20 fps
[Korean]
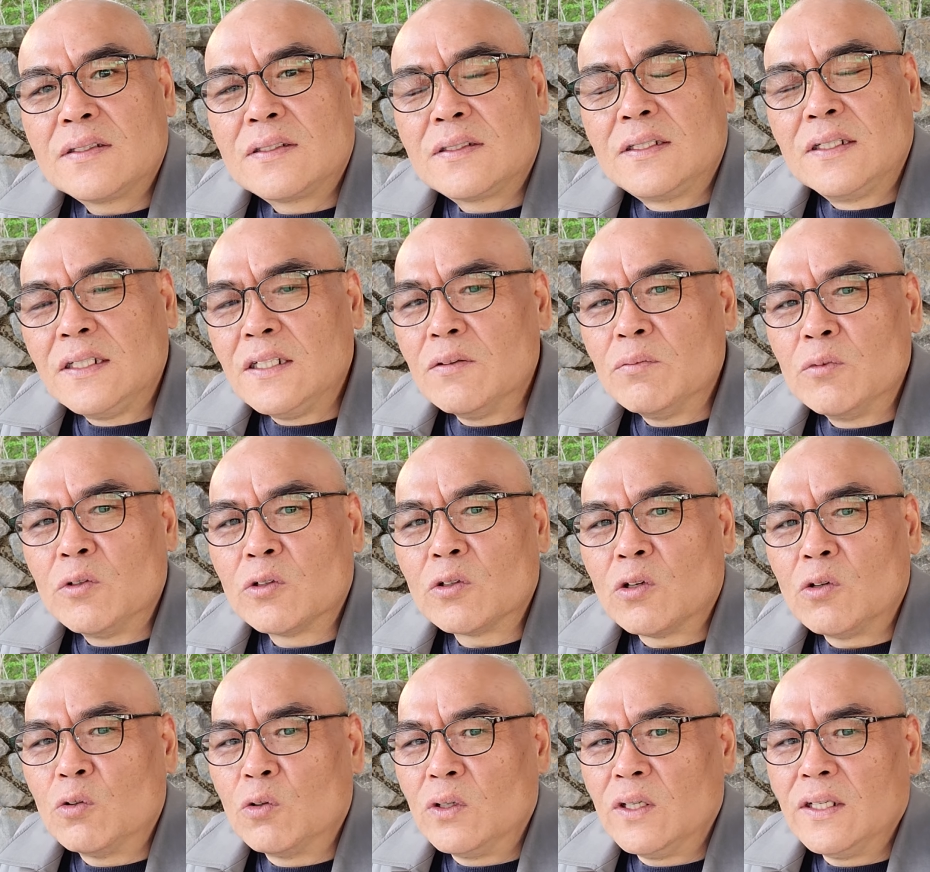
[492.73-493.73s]
그림으로
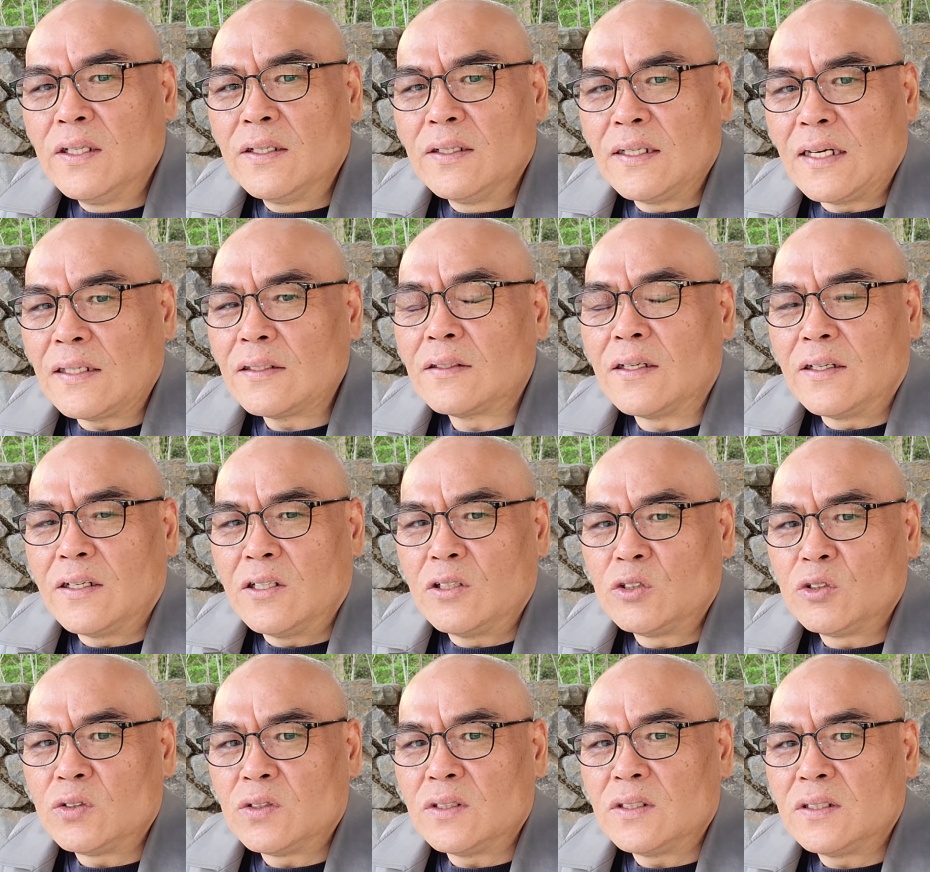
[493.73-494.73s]
우리는 나타낼
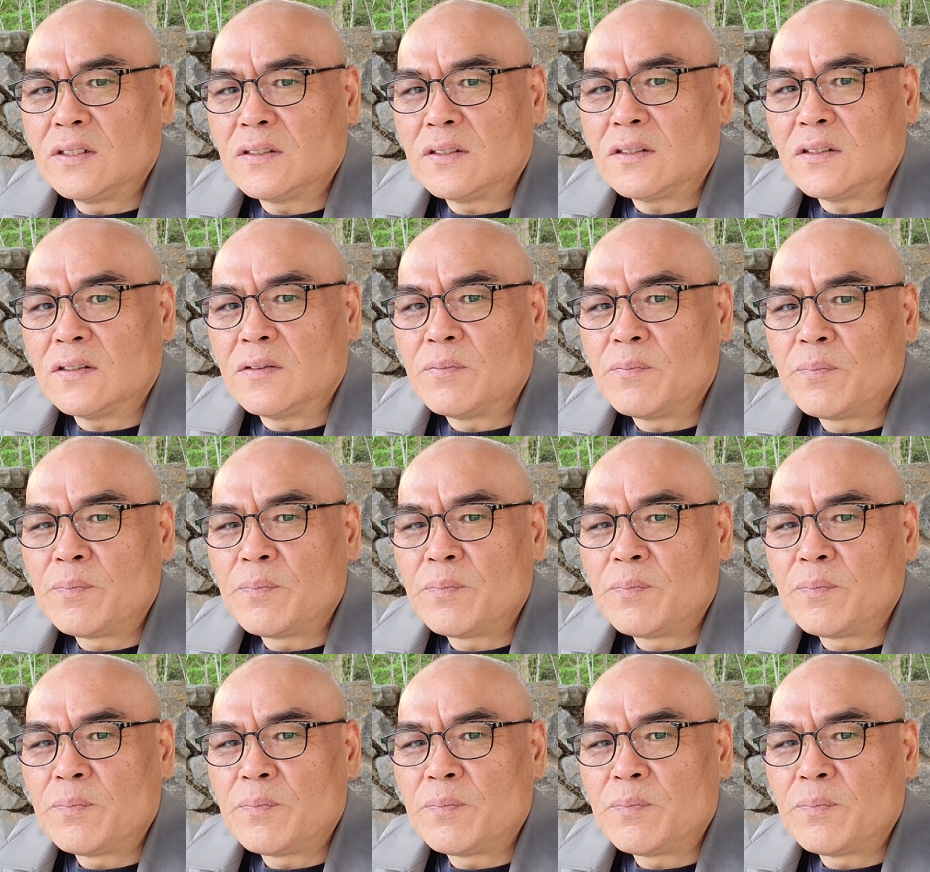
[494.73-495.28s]
수 있어. 요